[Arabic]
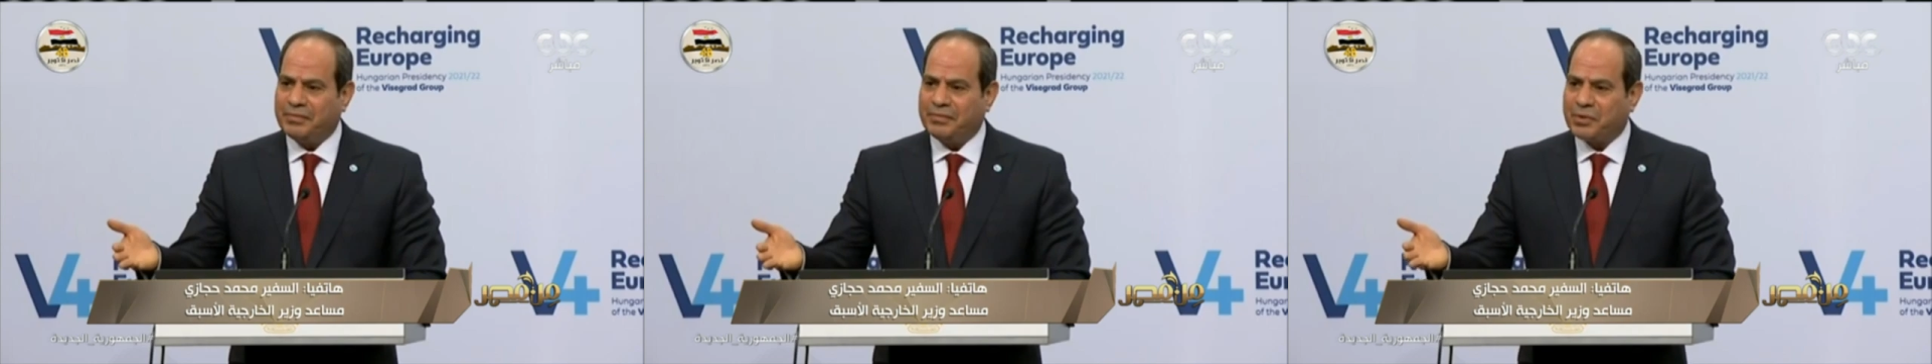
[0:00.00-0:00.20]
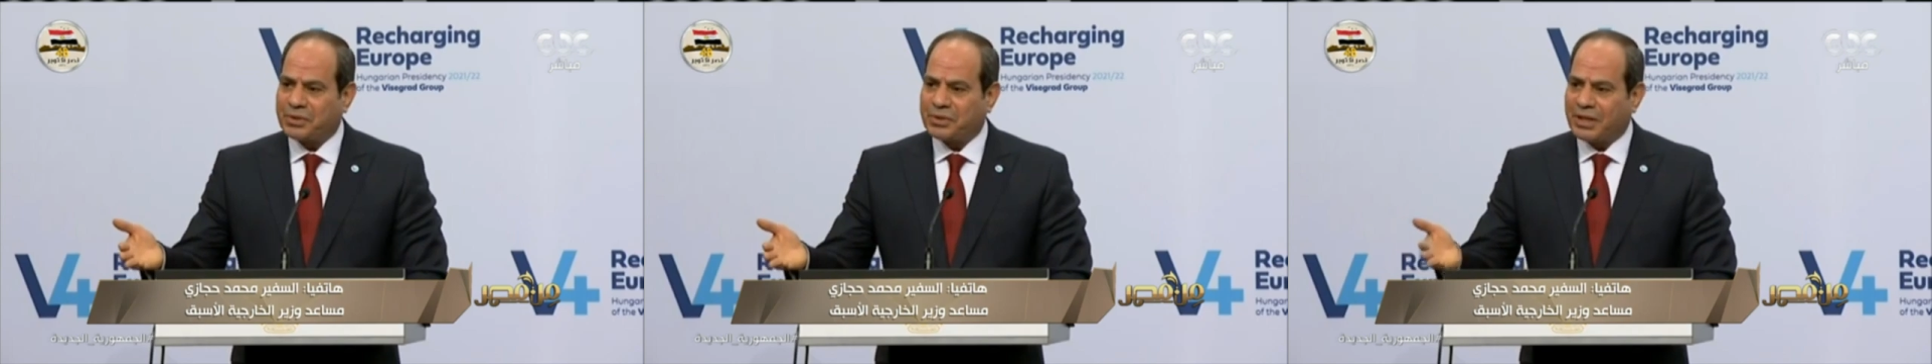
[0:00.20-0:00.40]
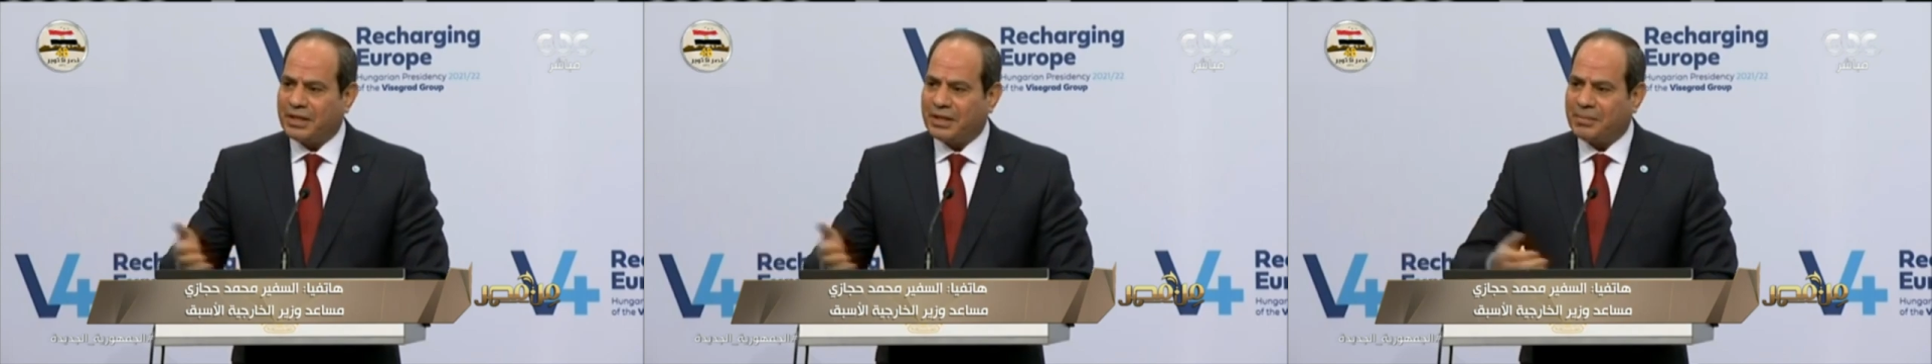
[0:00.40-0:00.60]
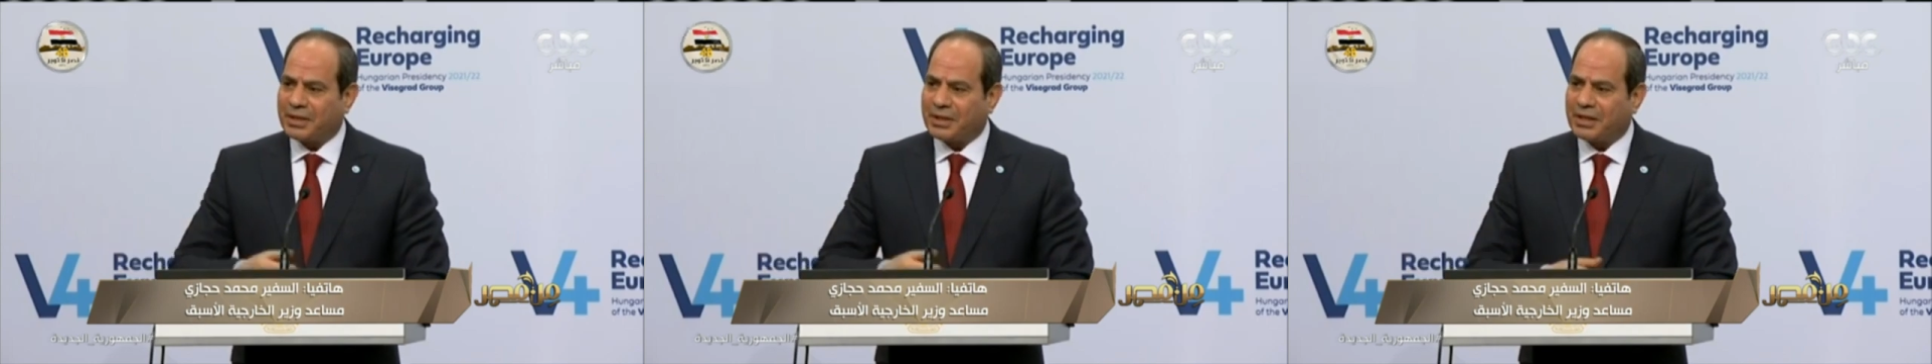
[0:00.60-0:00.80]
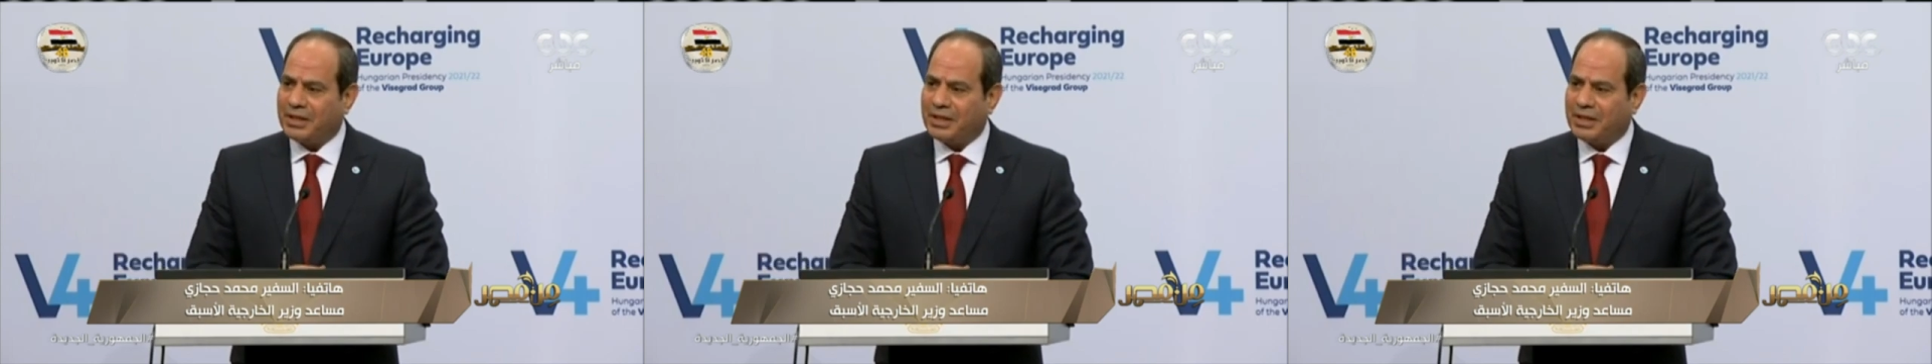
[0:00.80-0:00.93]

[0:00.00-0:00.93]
تباهي بها